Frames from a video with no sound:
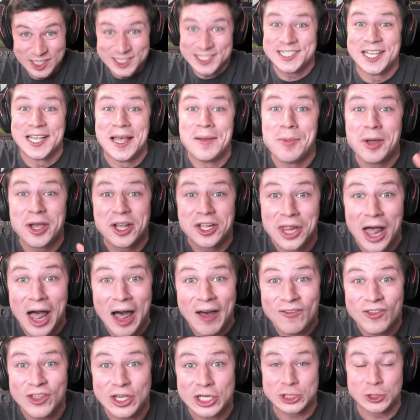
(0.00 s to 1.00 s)
самое
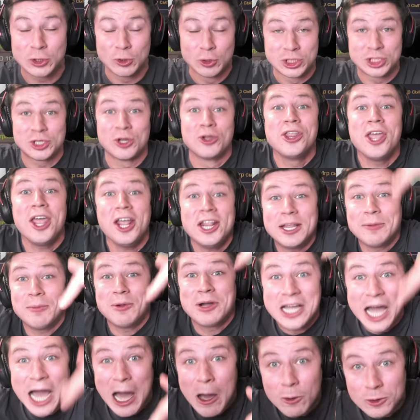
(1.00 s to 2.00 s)
главное, что, что на этом
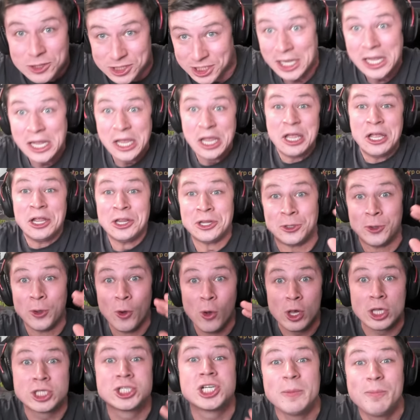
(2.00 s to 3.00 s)
аккаунте
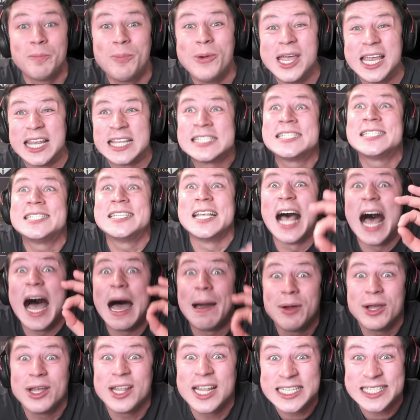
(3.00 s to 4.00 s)
должен быть
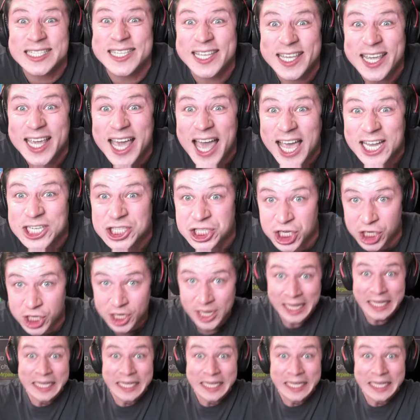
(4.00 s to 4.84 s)
самый настоящий